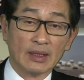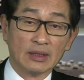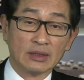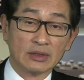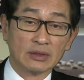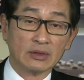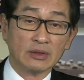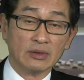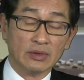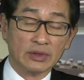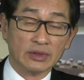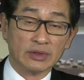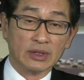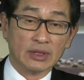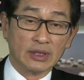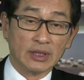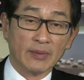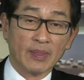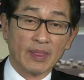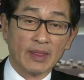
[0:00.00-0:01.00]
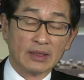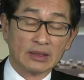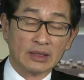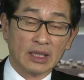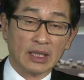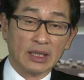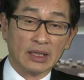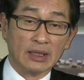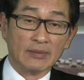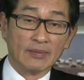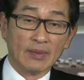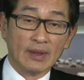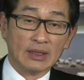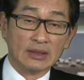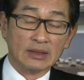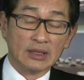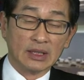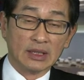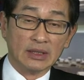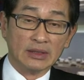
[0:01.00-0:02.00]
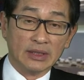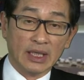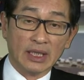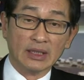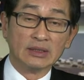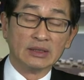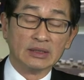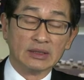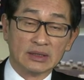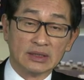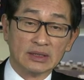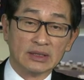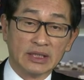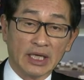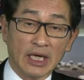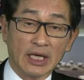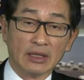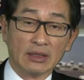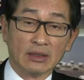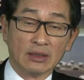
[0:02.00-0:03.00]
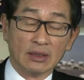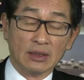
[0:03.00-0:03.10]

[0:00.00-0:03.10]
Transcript: 所以我觉得在这个年底之前，